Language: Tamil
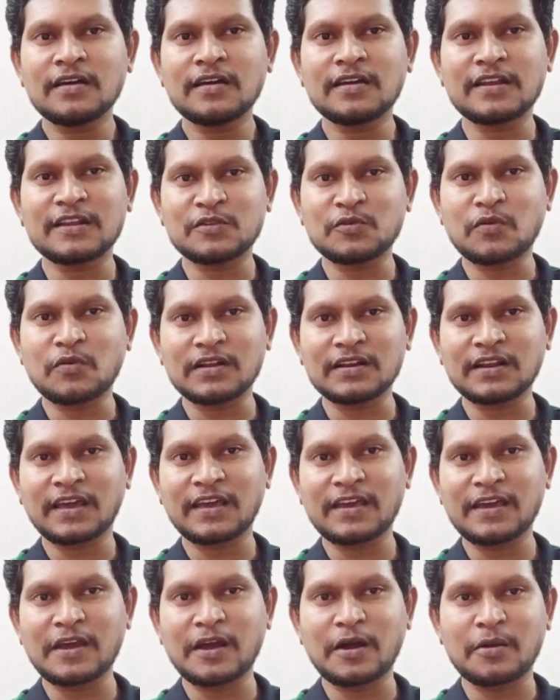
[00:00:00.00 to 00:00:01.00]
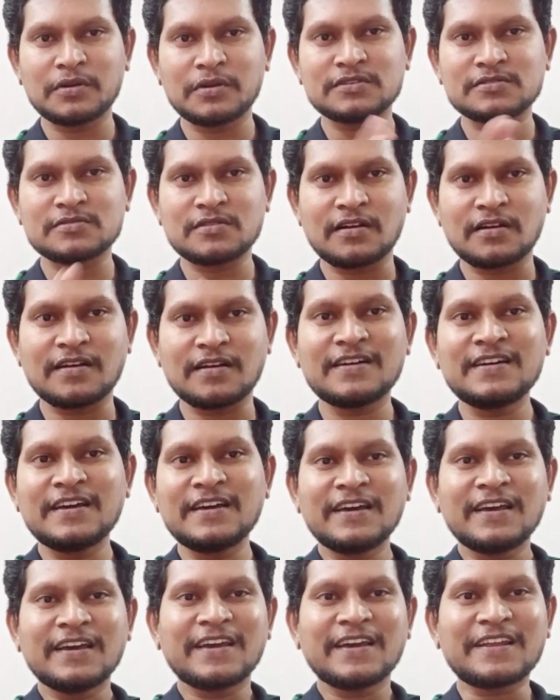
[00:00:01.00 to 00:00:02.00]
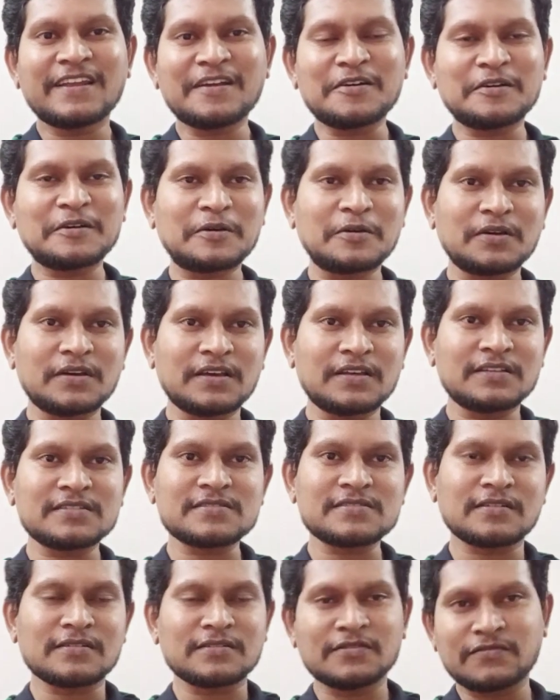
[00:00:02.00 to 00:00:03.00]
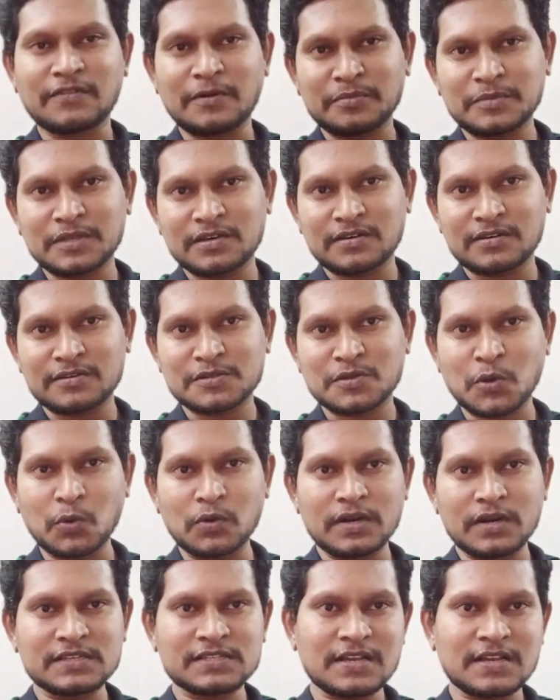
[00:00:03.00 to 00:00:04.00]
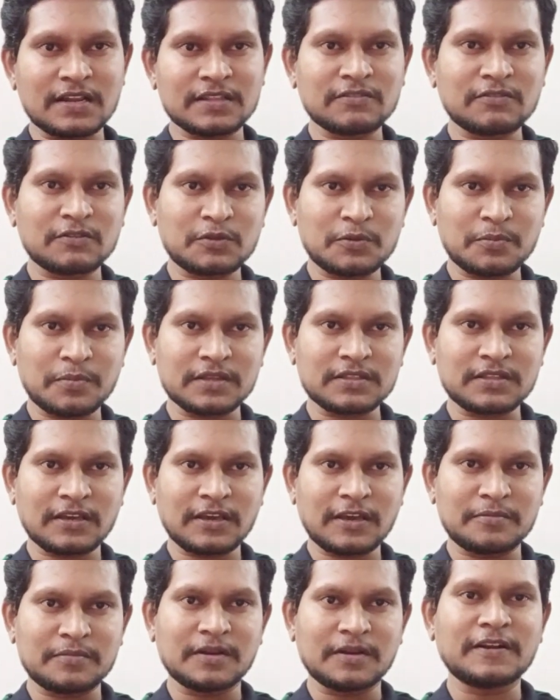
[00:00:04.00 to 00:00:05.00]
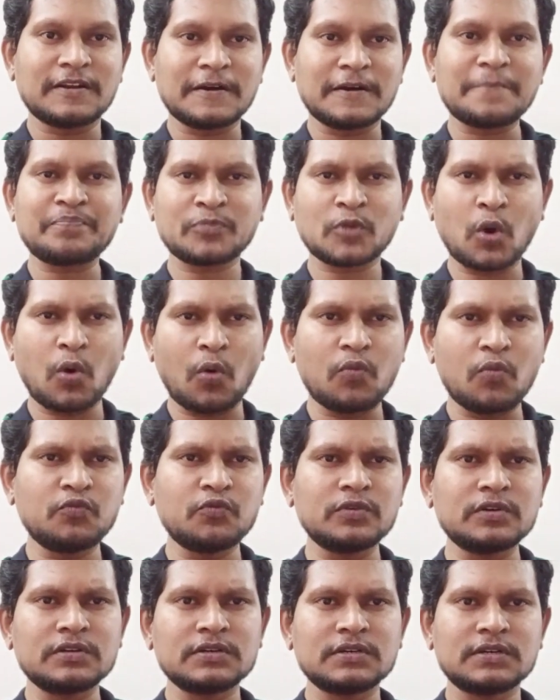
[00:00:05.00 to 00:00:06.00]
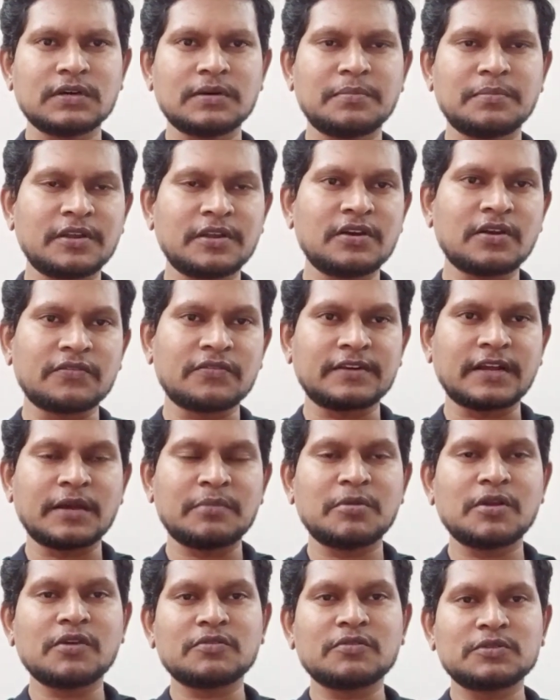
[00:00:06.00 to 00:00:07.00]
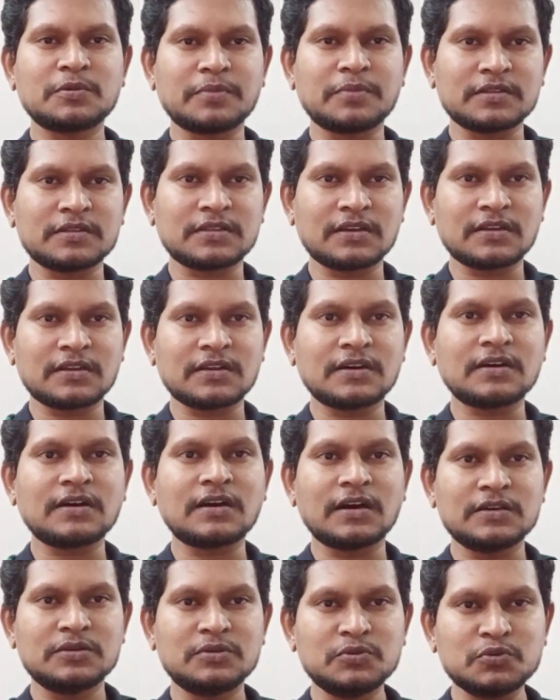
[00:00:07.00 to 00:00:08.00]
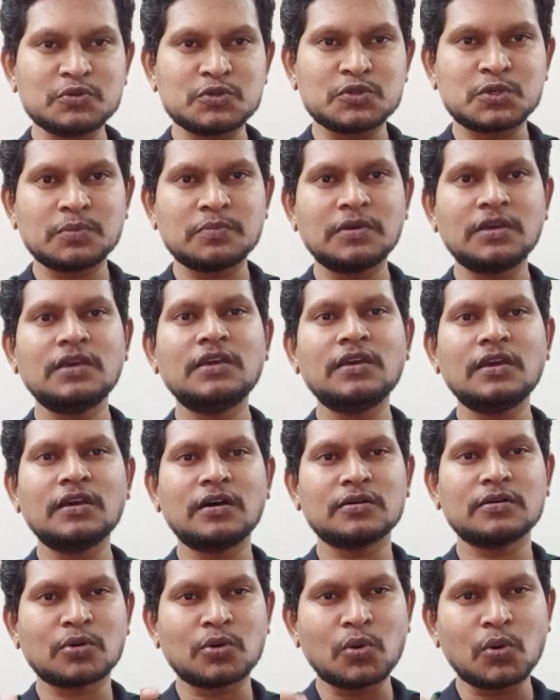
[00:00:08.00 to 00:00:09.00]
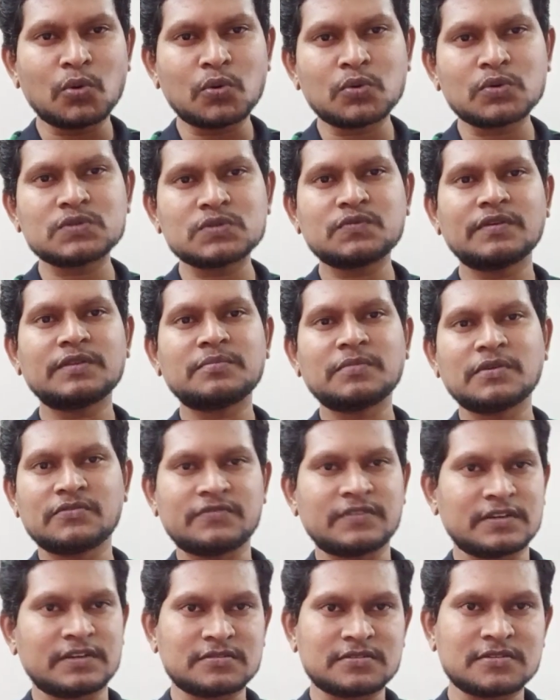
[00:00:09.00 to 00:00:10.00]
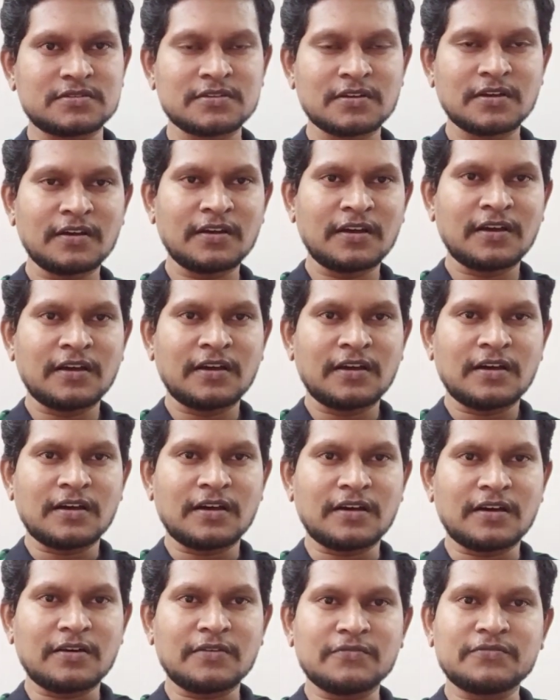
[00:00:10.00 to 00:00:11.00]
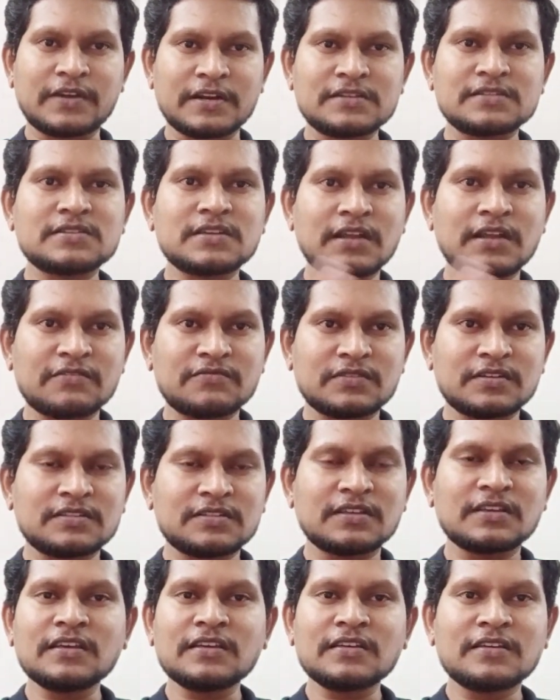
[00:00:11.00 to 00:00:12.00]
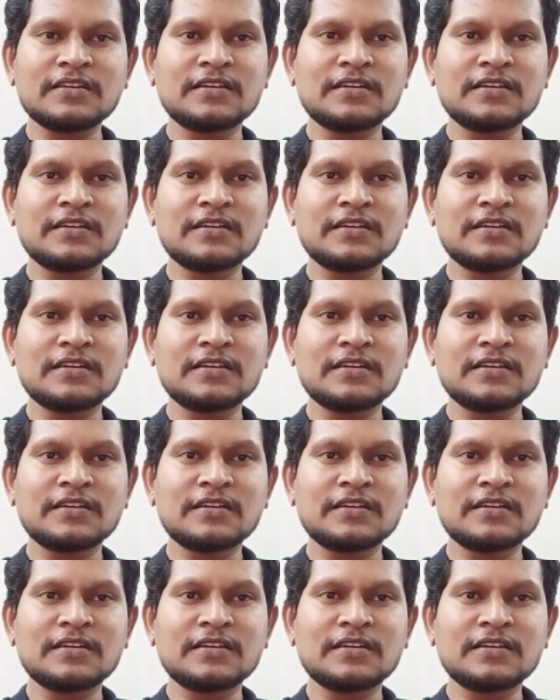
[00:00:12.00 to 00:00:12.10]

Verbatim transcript: எனது வாழ்க்கையே அப்படின்னு சொல்லலாம் ஏன்னா என்ன சொல்கிறது ஃப்ரம் த ஸ்கூல் டேஸ்லேருந்து வந்து பார்த்தீங்க அப்படின்னா ஒவ்வொரு பீரியட் ஆஃப் டைம்லேயும் வந்து பார்த்தீங்கன்னா ஐ யூஸ் டு பி க்ளோஸ் வித் மை ஃப்ரெண்ட்ஸ் ஃப்ரெண்ட்ஸ் ஆர் எவ்ரி திங்